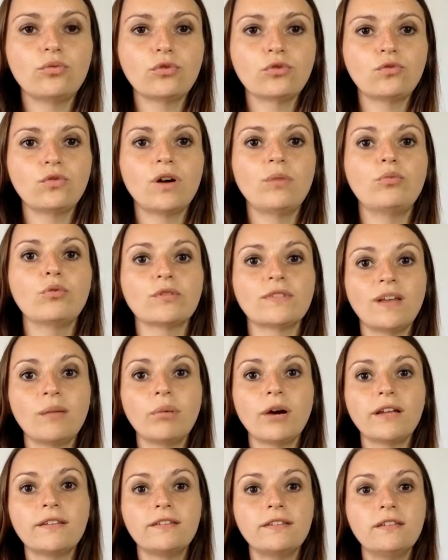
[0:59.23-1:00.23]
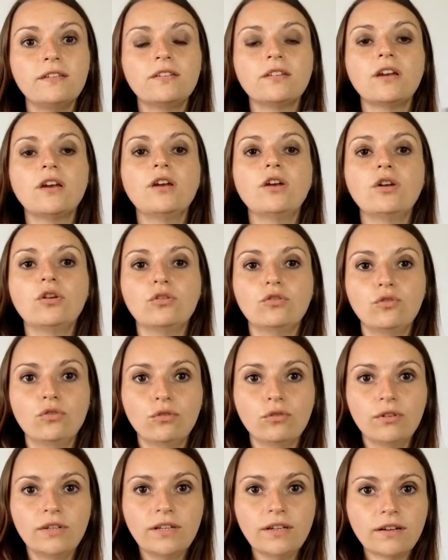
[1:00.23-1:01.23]
pour toi, pour ta pratique de
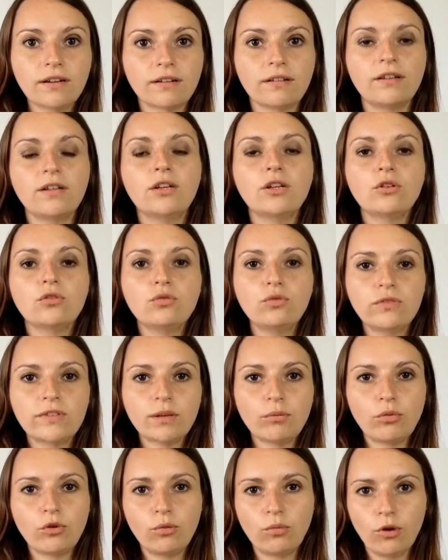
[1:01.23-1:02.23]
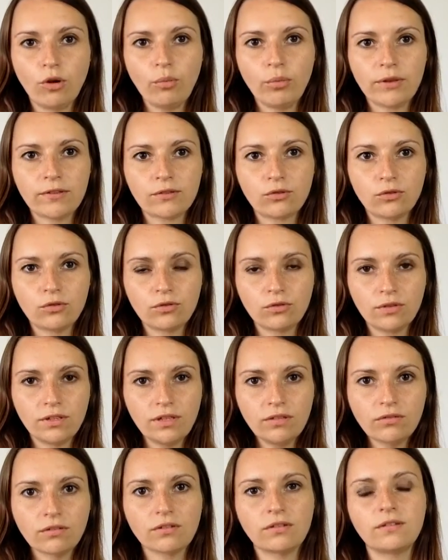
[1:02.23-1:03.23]
le lire Tout simplement parce que ce
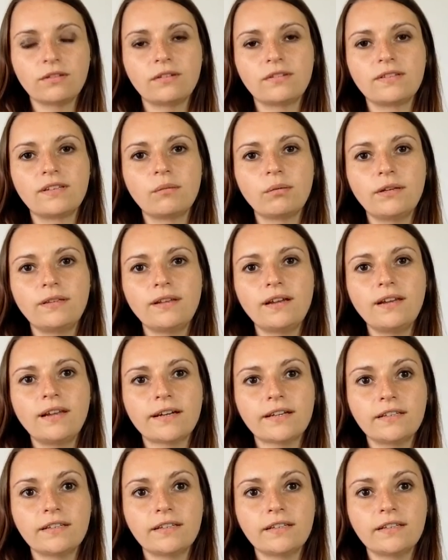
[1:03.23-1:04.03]
livre, euh, Sabrina l'a